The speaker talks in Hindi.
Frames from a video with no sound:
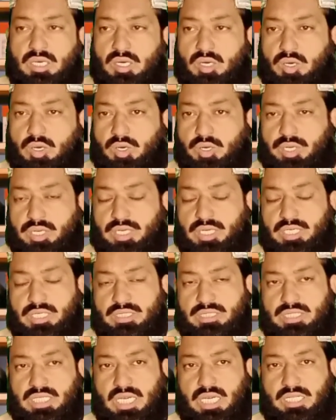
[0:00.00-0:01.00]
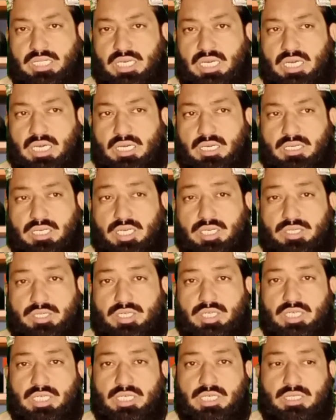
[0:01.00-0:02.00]
और ज़्यादा
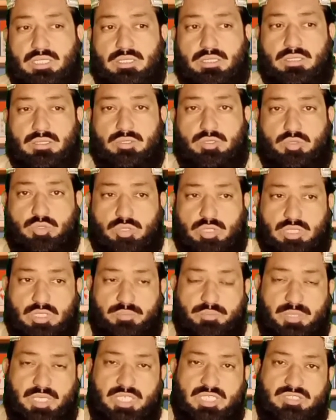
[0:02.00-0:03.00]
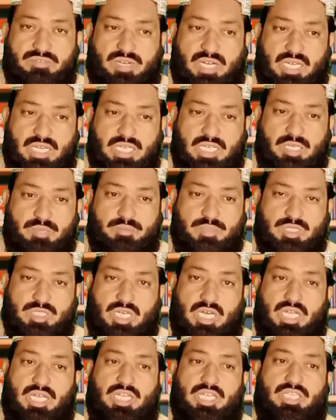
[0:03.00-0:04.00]
खट्टी सुर्ख मिर्च वाली
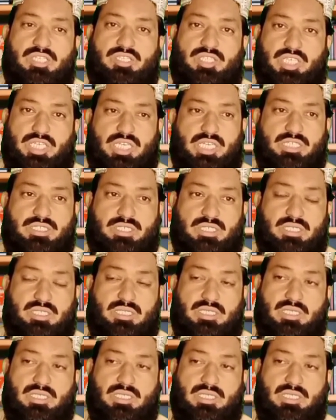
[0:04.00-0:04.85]
मसाले तेज़